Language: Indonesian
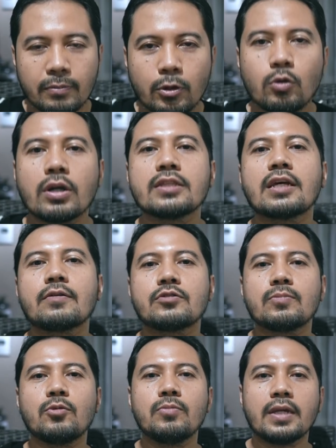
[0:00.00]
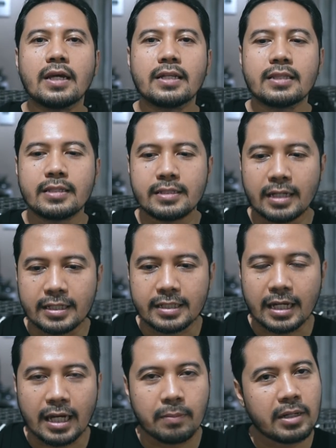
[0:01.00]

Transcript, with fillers: Fabio Quartararo sebelumnya. Dan sekarang